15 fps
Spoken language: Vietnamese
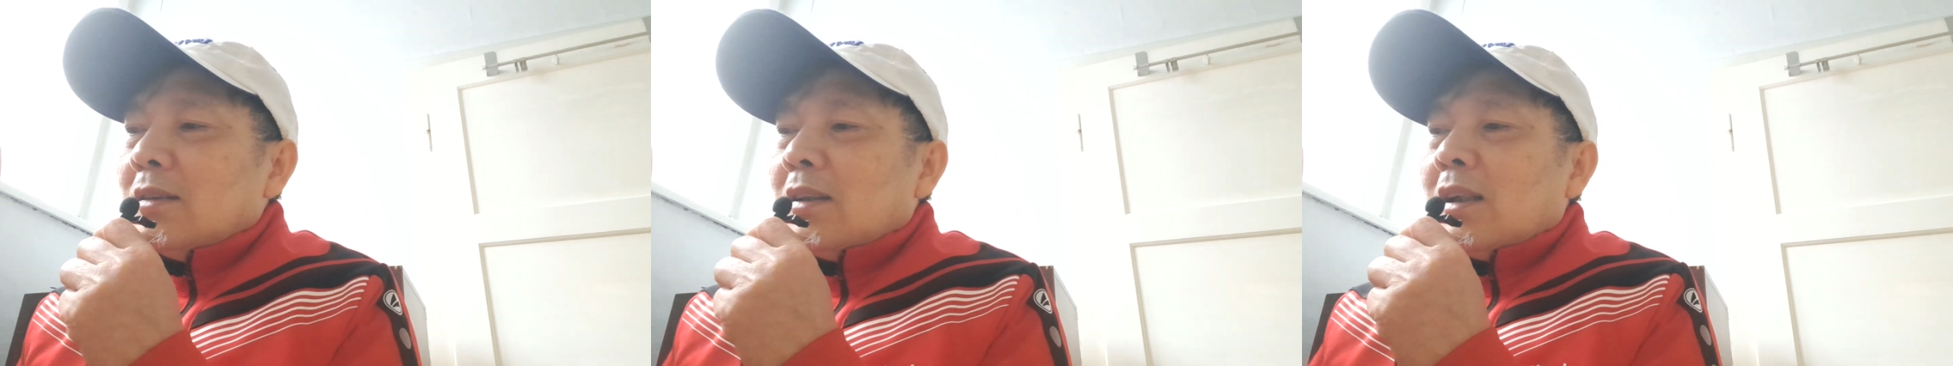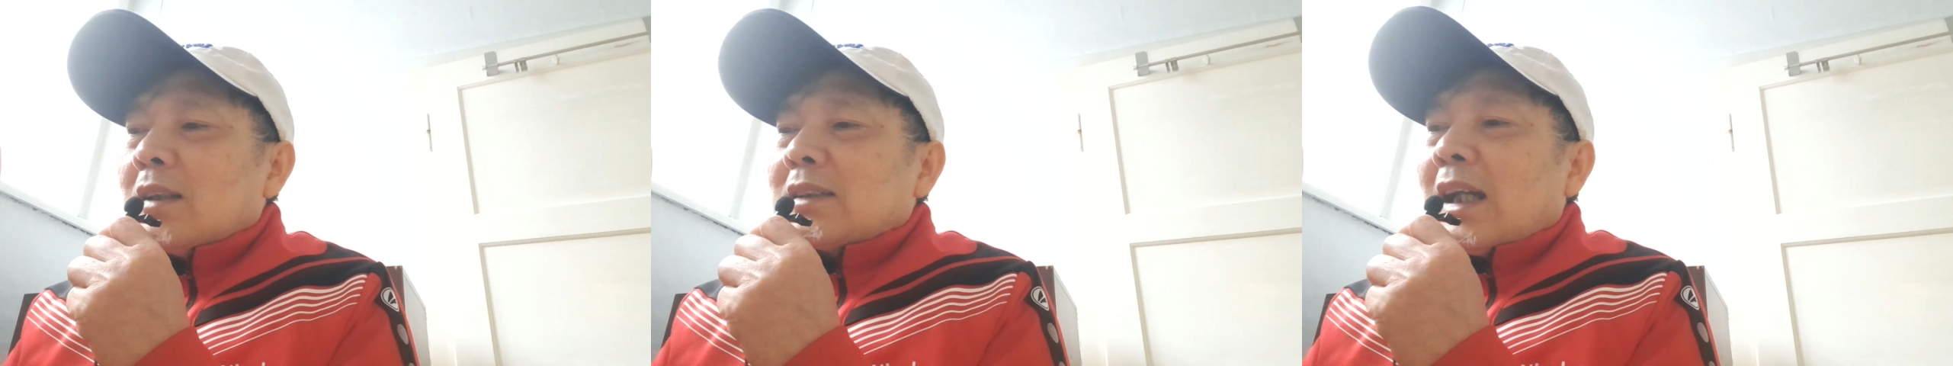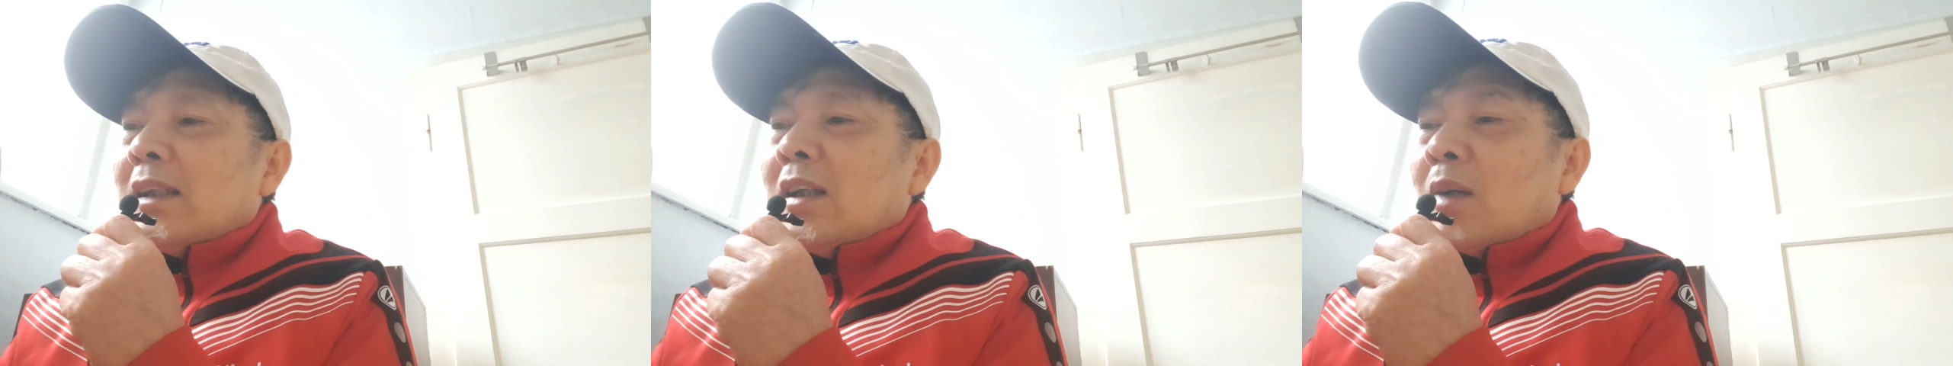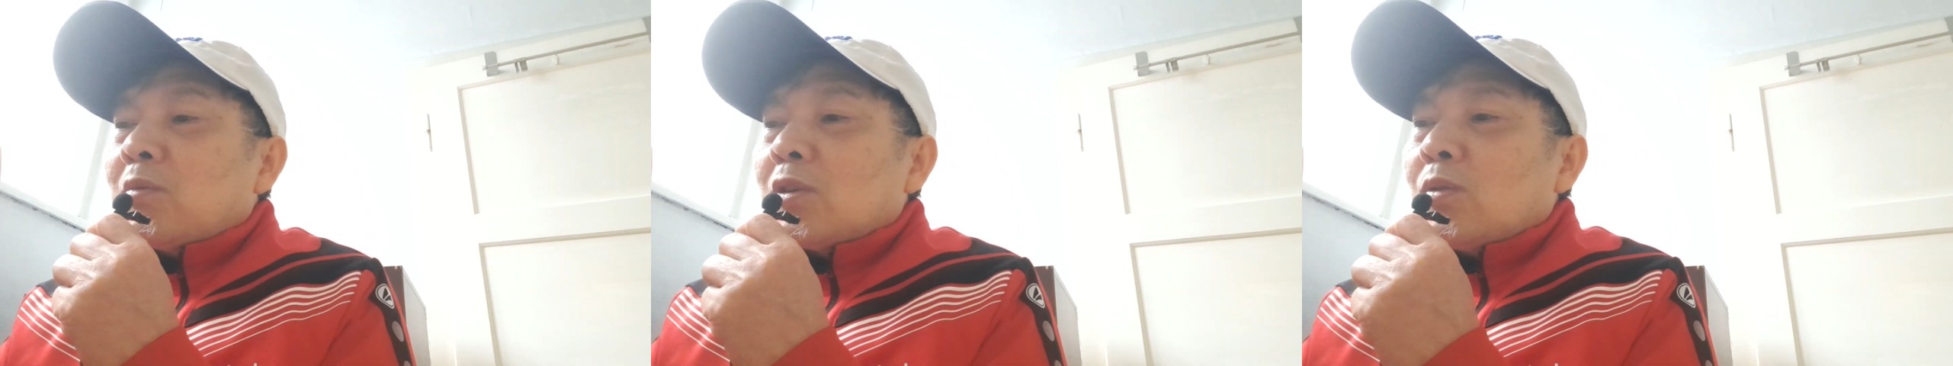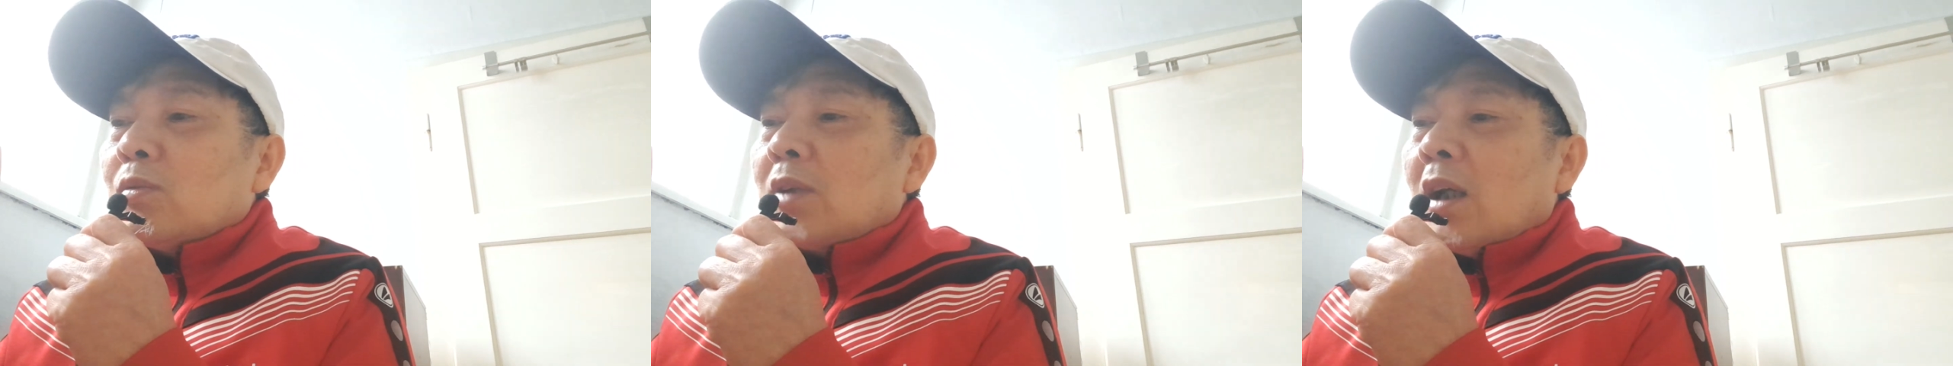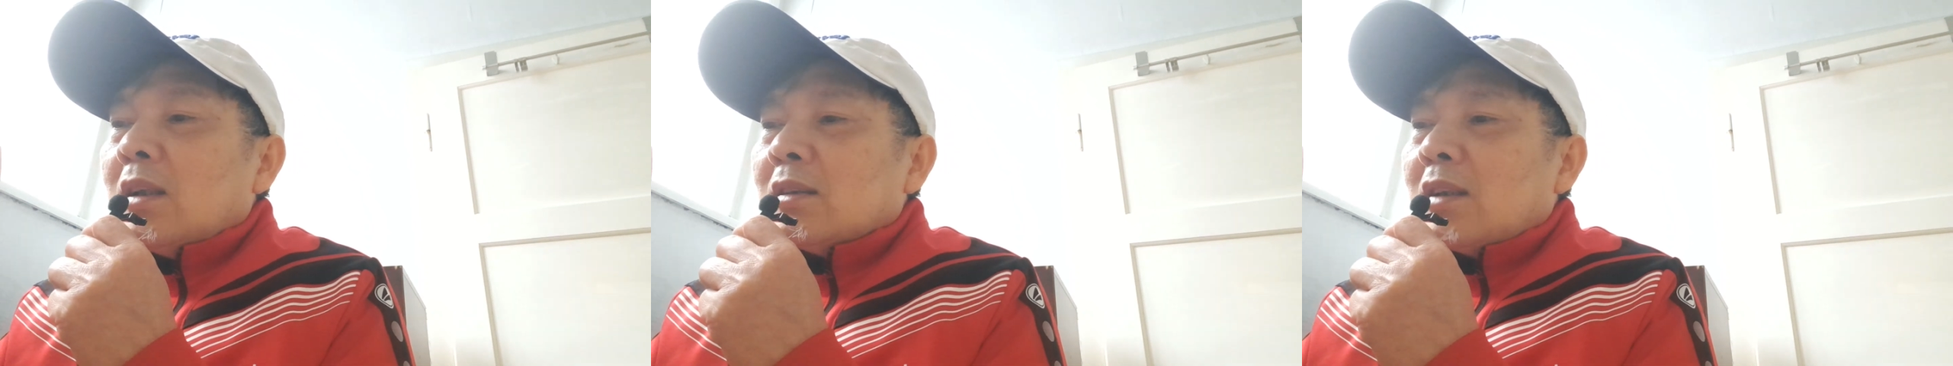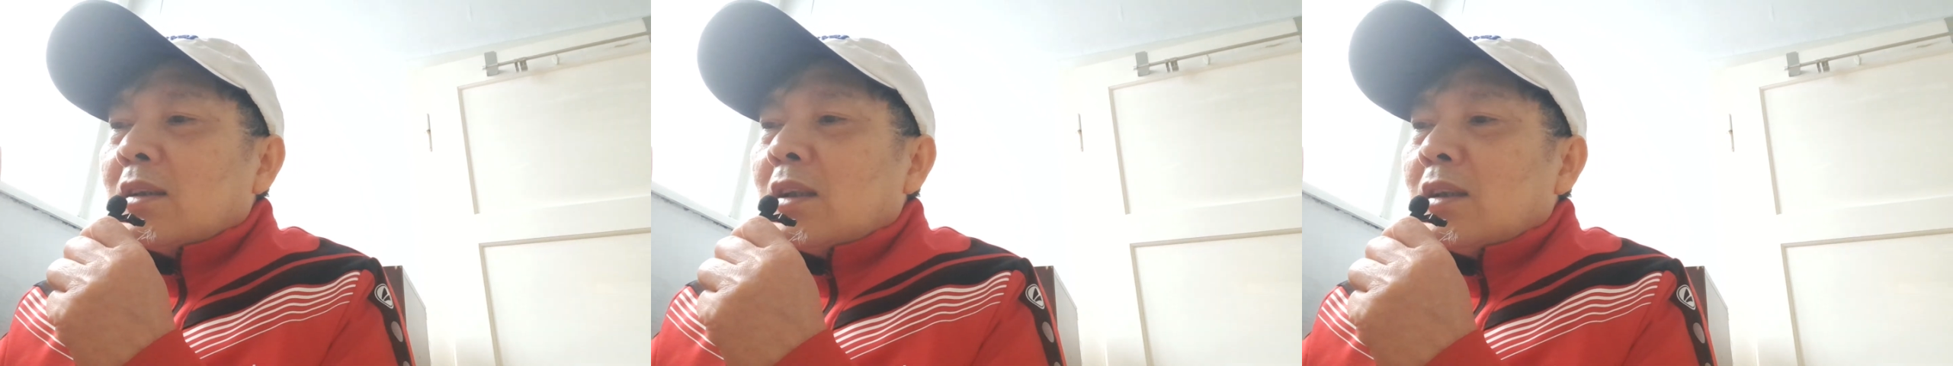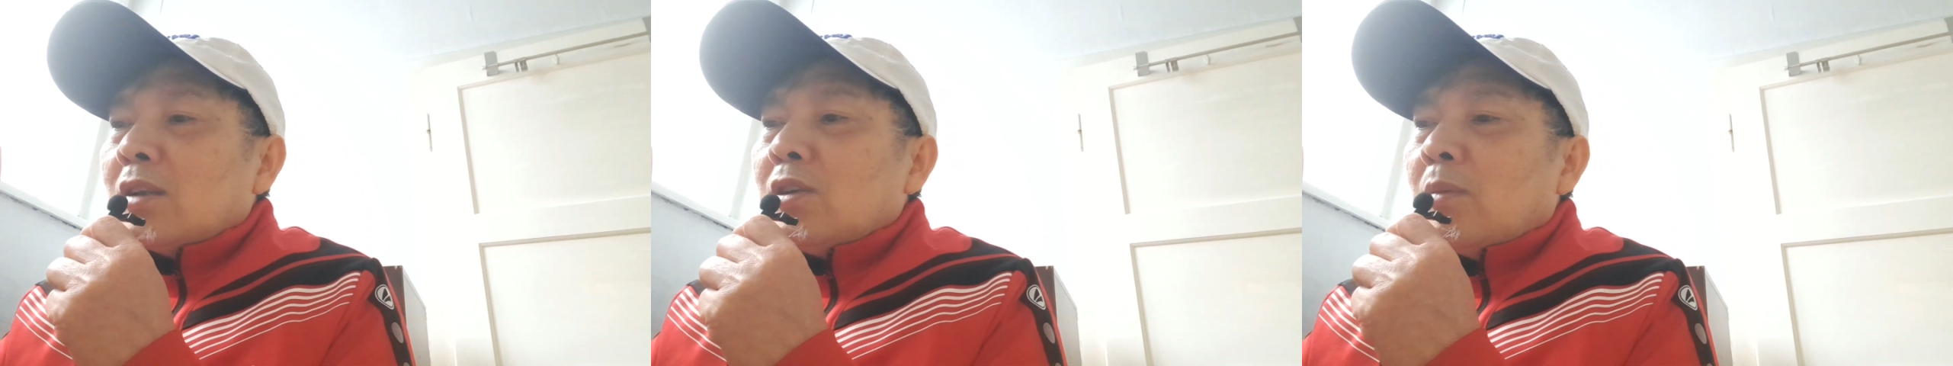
à, tại vì không có chủ từ cho nên nó